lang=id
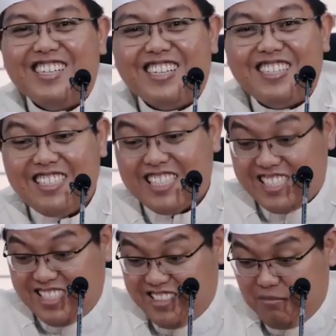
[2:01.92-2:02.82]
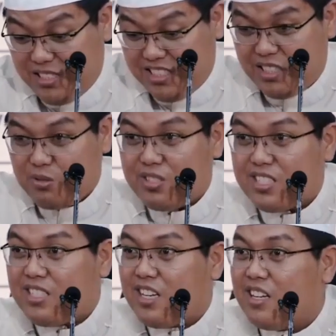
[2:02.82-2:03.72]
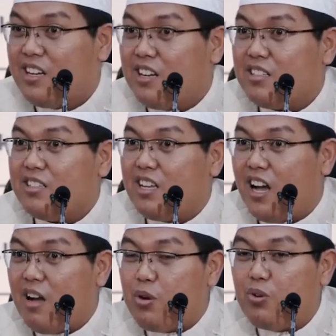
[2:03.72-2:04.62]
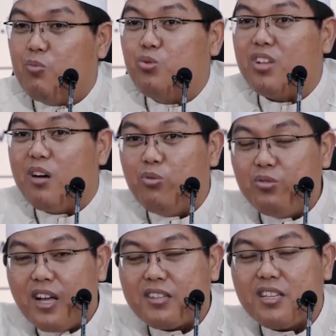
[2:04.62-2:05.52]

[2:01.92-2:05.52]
Ini dari kecil bikin saya susah sejak sejak hamil udah muntah-muntah ke